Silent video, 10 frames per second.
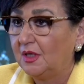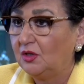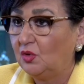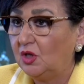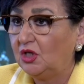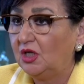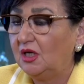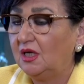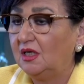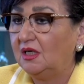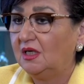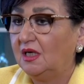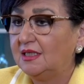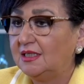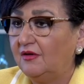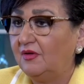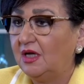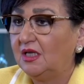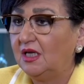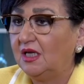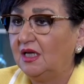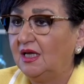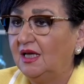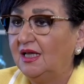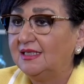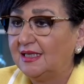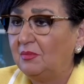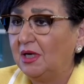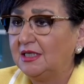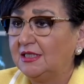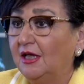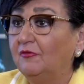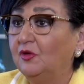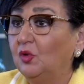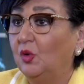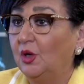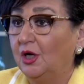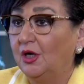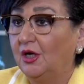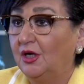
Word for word: то это основание, самое основное